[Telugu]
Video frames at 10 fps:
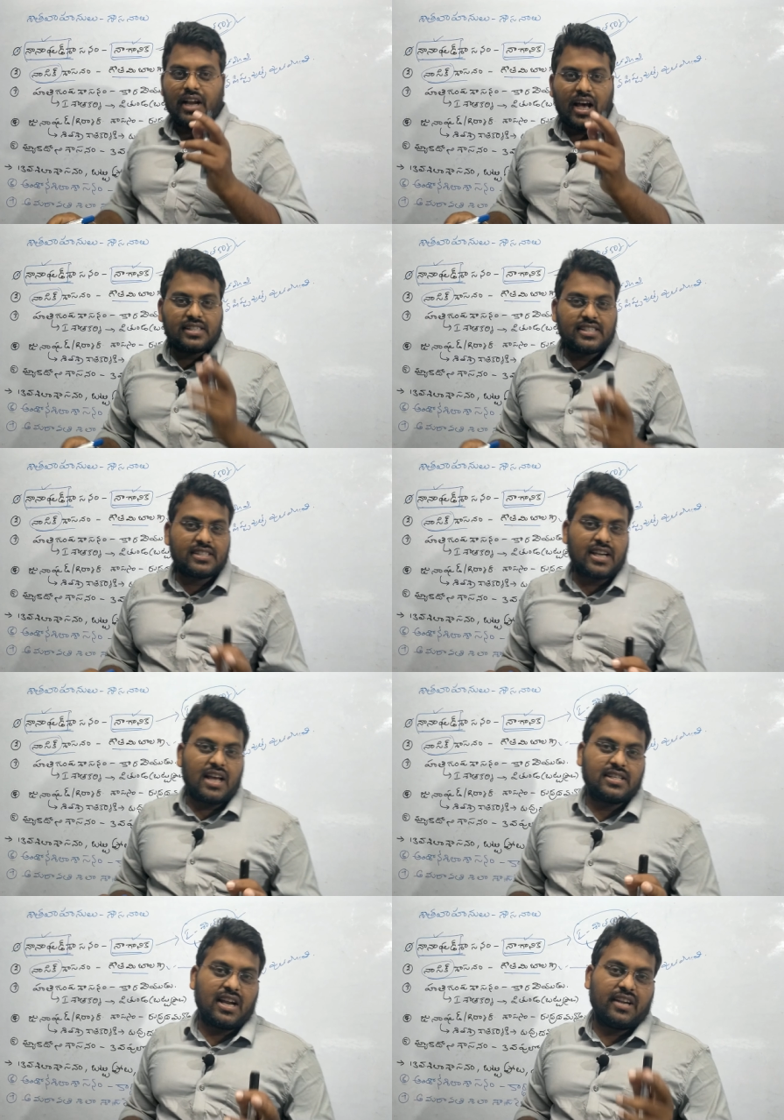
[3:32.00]
నాసిక్
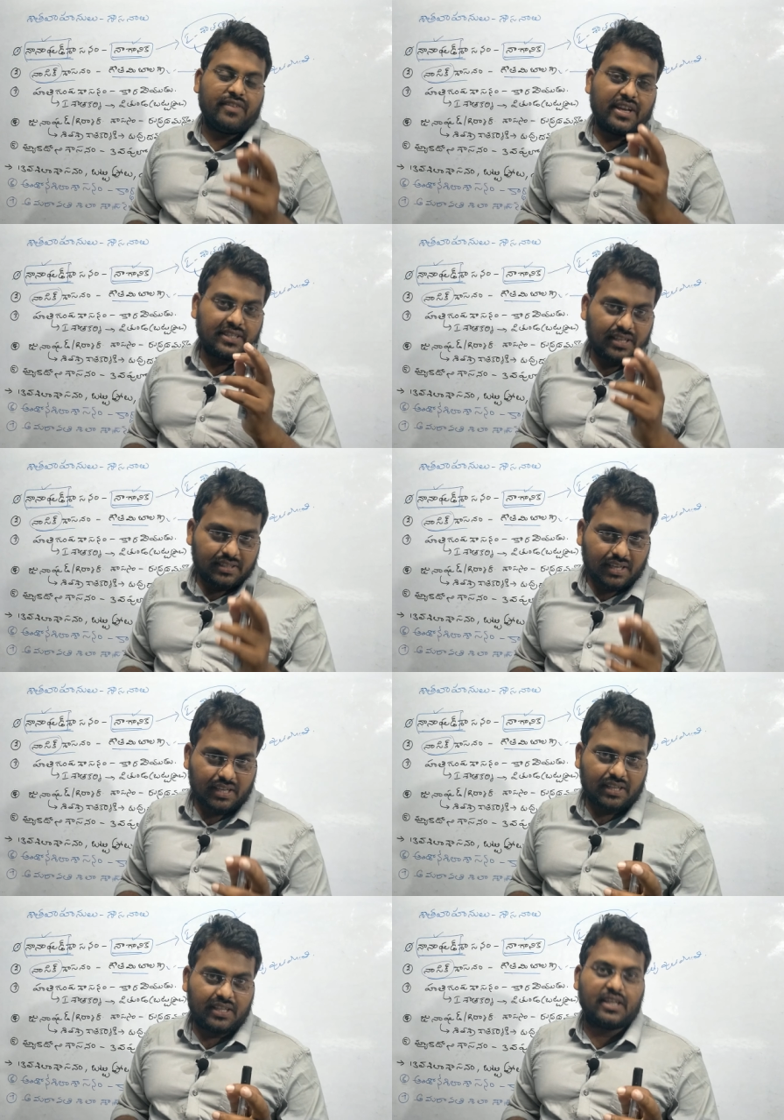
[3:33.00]
శాసనాన్ని వేయించడం
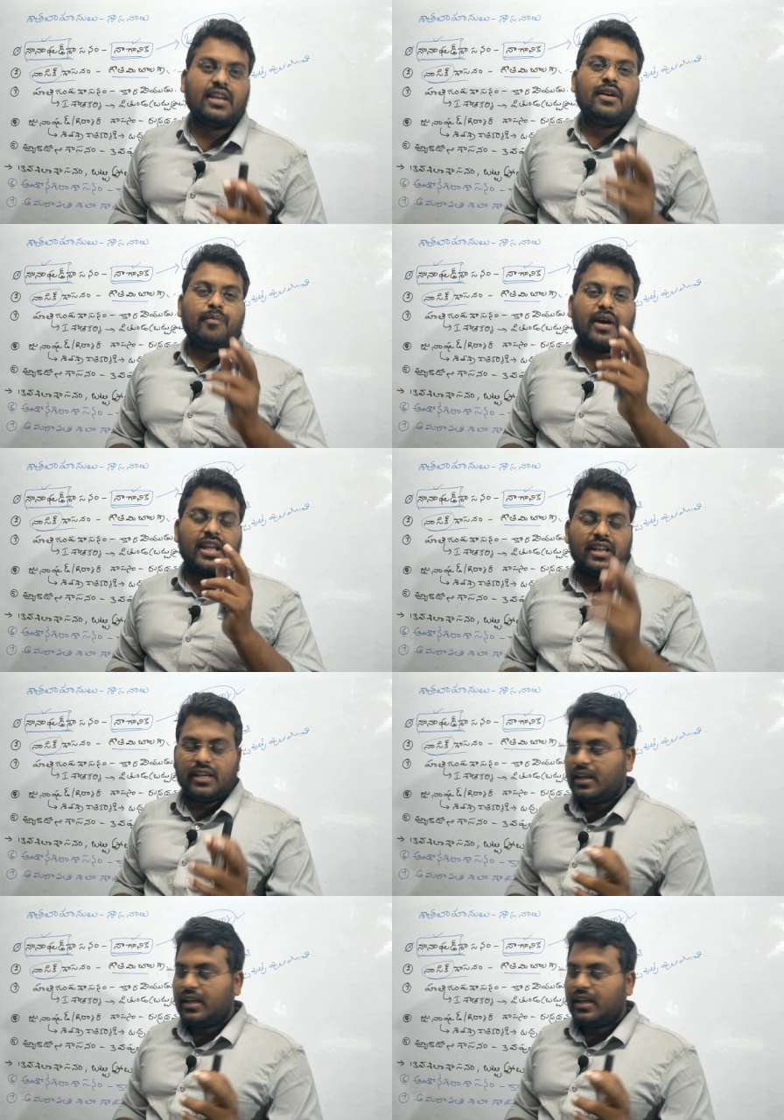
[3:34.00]
జరిగింది మరి